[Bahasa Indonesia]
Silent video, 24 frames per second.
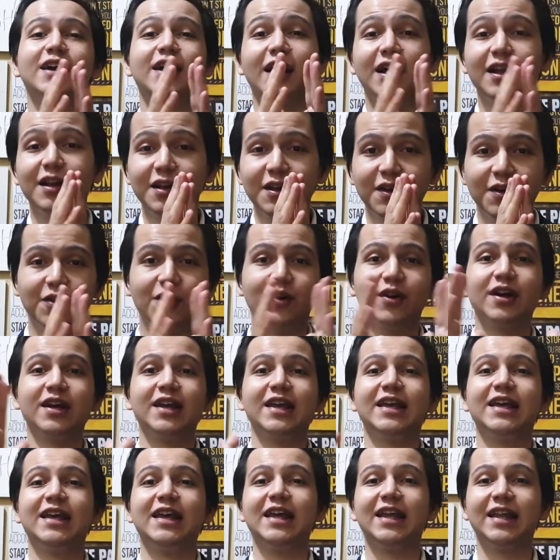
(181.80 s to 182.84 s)
kalau
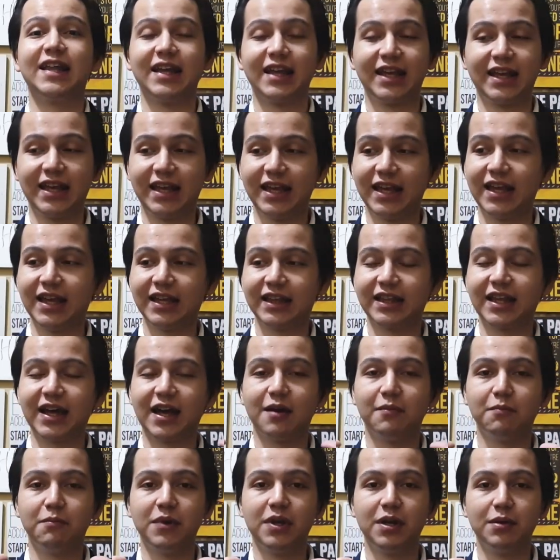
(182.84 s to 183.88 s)

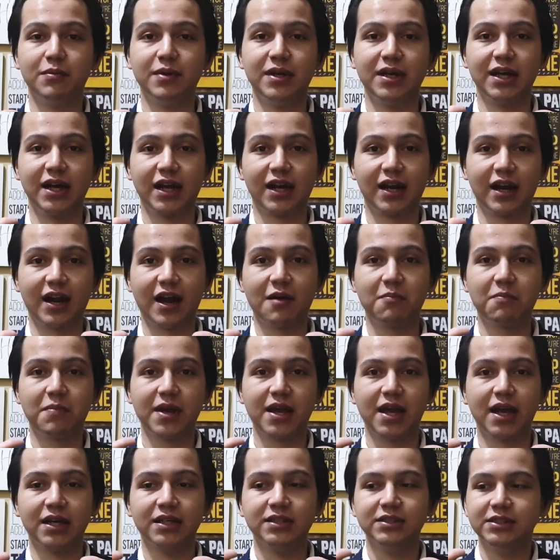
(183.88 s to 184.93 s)
kita benar-benar apa
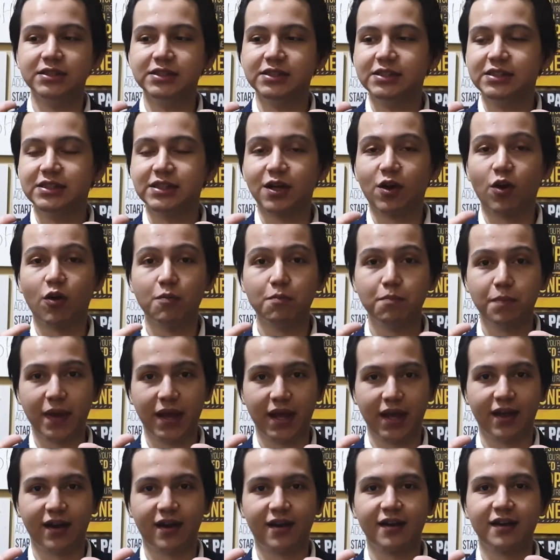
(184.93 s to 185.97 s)
ya
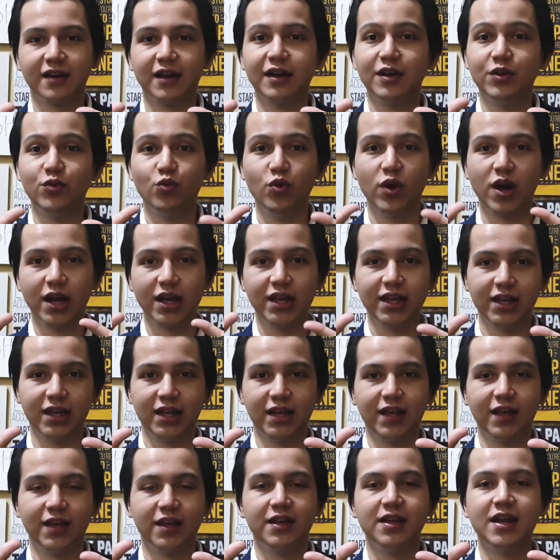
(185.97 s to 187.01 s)
compare kedua
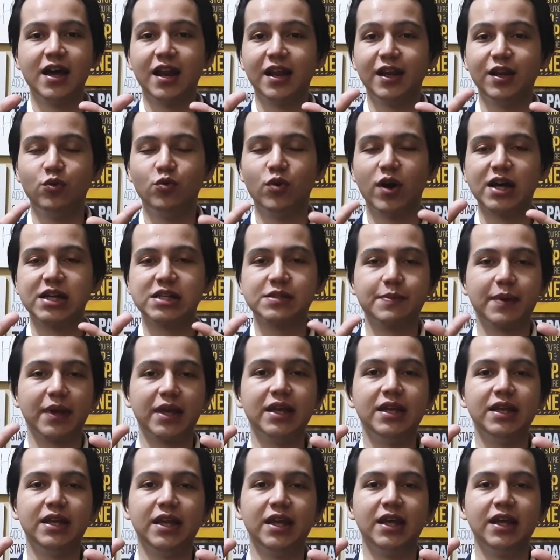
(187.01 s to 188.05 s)
ini dari dua
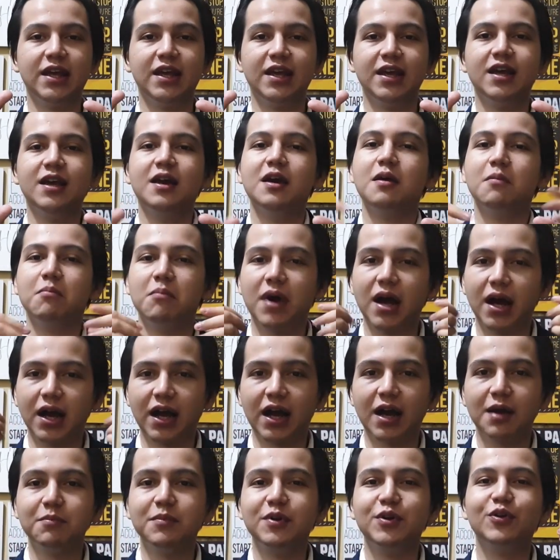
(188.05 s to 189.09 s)
aspek ini
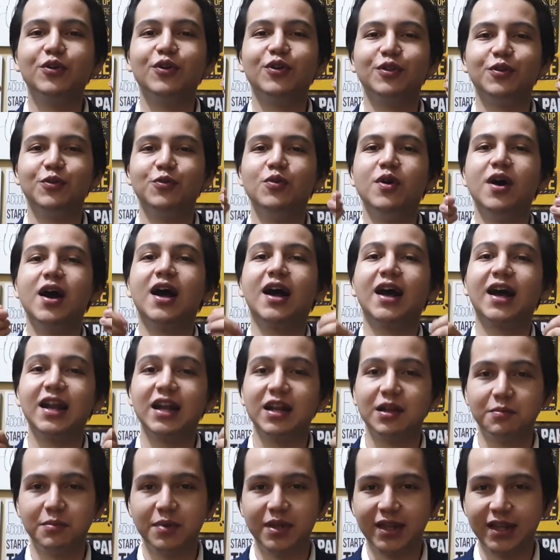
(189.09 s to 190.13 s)
maka menurut gue
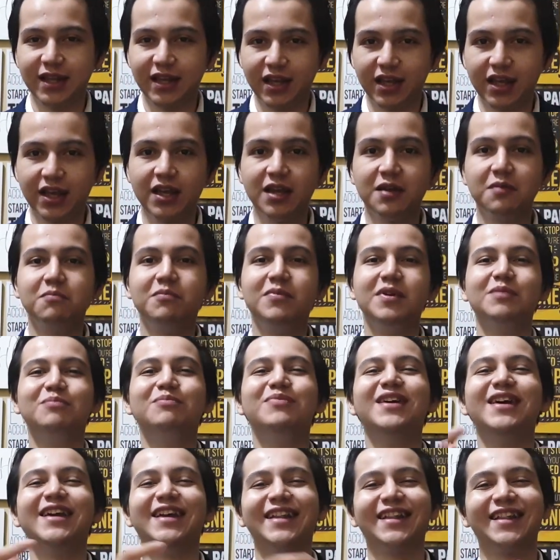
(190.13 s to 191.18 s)
akan lebih tinggi
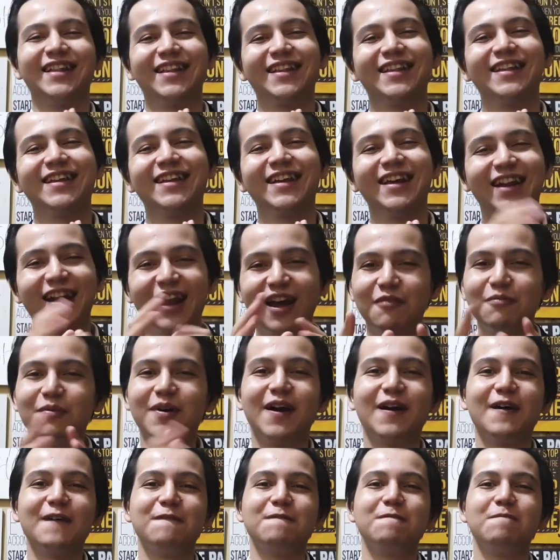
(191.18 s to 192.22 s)
bibit
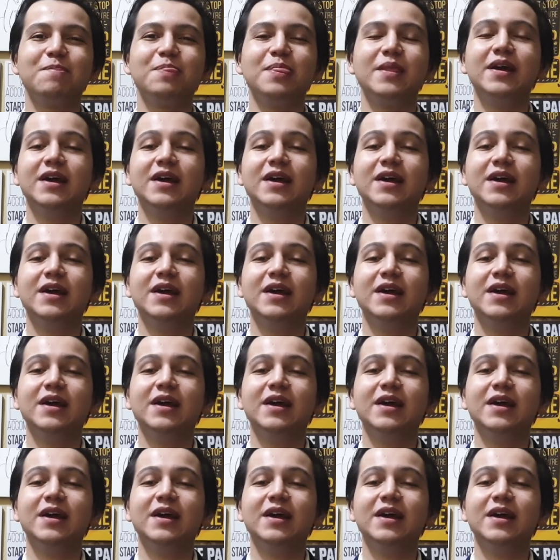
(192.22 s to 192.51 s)
kenapa